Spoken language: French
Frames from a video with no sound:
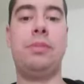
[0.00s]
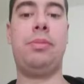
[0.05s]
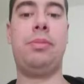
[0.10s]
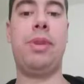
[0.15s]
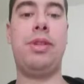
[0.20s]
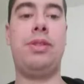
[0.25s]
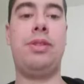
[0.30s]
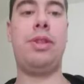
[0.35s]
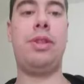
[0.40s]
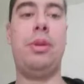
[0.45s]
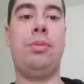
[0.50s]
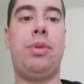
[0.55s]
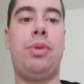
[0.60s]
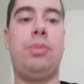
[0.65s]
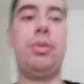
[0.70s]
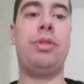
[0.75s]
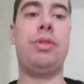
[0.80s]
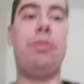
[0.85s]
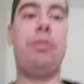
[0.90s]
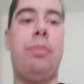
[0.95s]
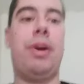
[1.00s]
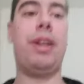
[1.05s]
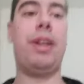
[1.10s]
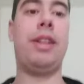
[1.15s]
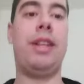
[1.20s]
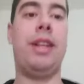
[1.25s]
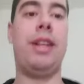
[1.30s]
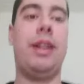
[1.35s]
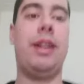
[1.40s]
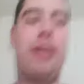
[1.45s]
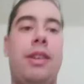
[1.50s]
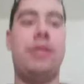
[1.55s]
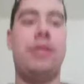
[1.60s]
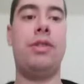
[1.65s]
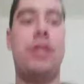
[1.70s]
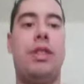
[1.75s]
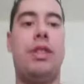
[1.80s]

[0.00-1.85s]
Personnellement, moi je vais m'arrêter là.